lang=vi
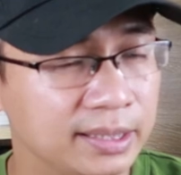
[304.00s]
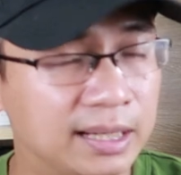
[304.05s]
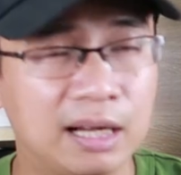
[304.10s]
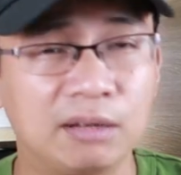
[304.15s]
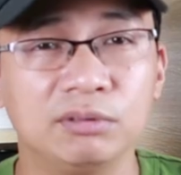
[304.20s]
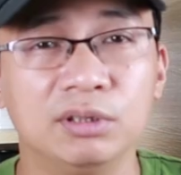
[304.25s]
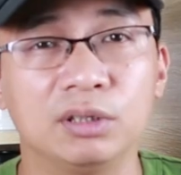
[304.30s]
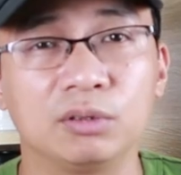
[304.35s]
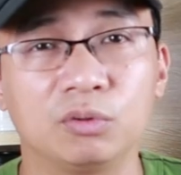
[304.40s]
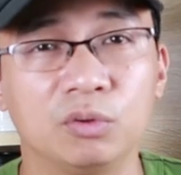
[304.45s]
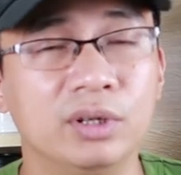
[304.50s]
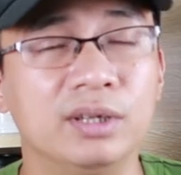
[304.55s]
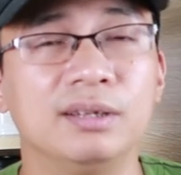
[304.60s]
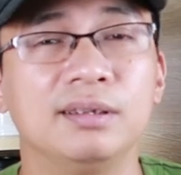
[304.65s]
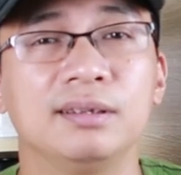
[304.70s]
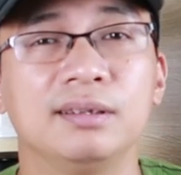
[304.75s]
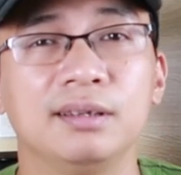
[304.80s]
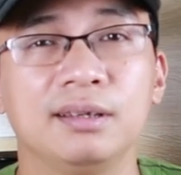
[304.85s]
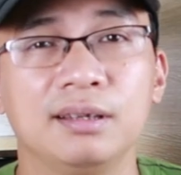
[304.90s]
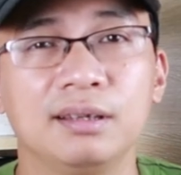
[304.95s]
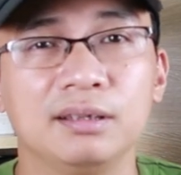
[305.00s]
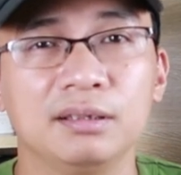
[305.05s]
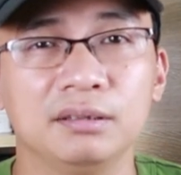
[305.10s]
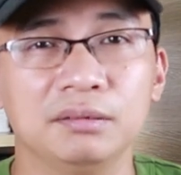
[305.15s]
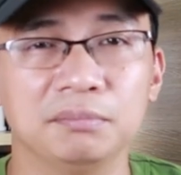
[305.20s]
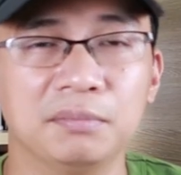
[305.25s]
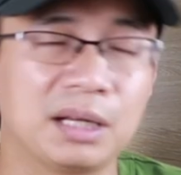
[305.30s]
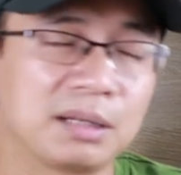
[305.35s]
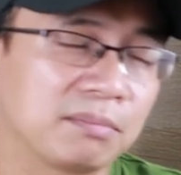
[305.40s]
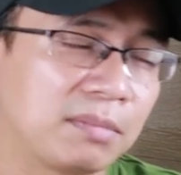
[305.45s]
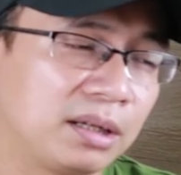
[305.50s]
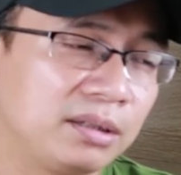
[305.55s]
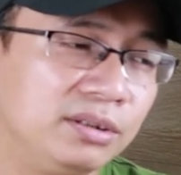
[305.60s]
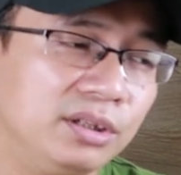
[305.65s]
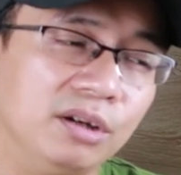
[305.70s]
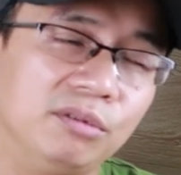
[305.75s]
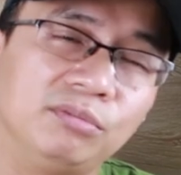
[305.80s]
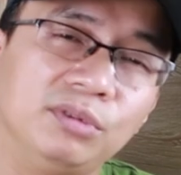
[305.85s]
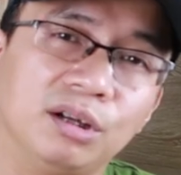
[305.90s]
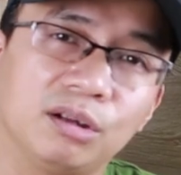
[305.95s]
nào cũng được, tùy bắn bao
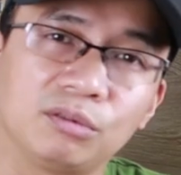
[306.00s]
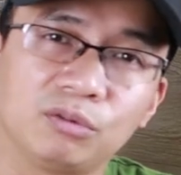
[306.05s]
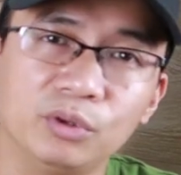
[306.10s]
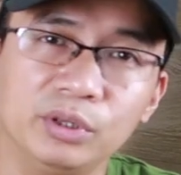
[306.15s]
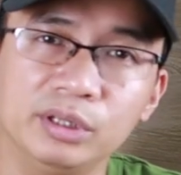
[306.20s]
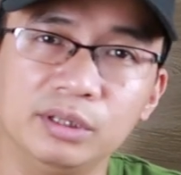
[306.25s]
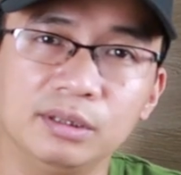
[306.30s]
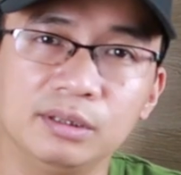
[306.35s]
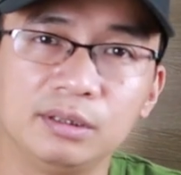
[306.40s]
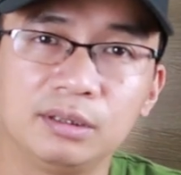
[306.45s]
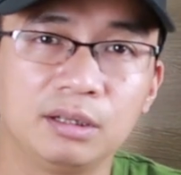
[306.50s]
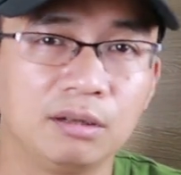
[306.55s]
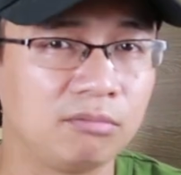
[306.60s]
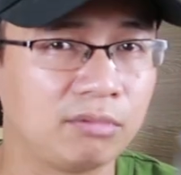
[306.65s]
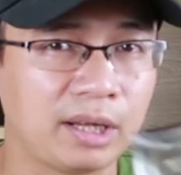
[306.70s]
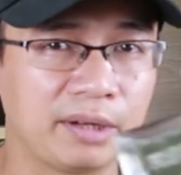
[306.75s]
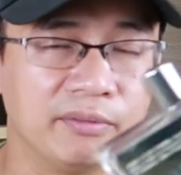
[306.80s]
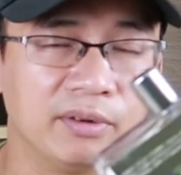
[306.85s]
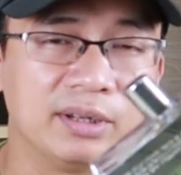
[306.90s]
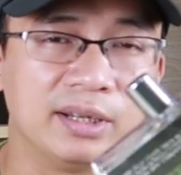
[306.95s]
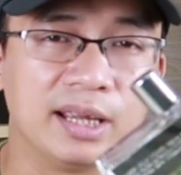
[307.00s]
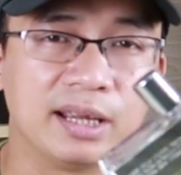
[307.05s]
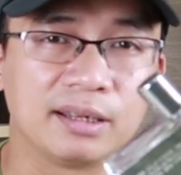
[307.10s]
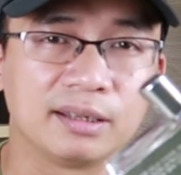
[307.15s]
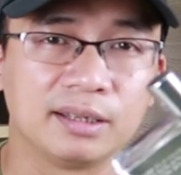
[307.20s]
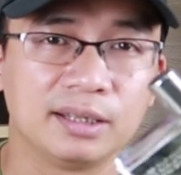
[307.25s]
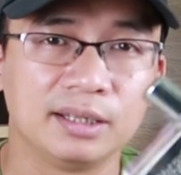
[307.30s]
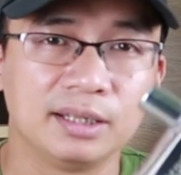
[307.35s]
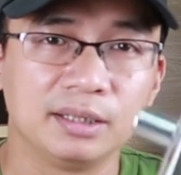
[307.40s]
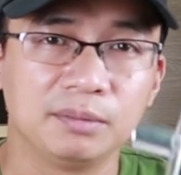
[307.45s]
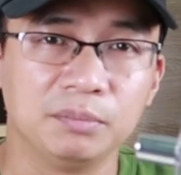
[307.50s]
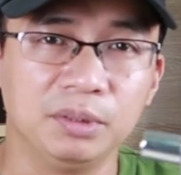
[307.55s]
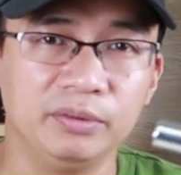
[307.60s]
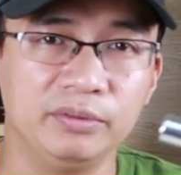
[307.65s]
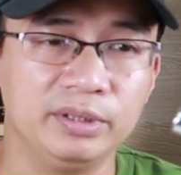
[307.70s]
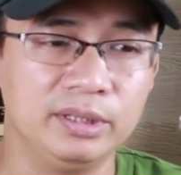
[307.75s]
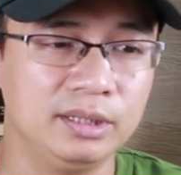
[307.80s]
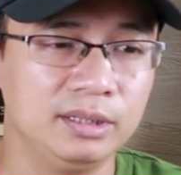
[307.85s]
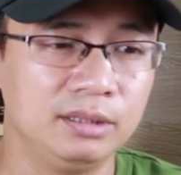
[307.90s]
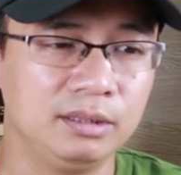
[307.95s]
nhiêu cũng được, tùy không thành vấn đề,
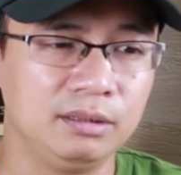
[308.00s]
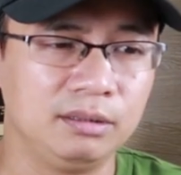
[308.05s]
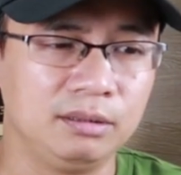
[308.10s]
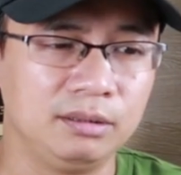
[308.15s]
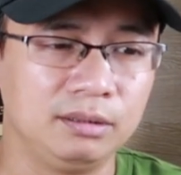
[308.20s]
vì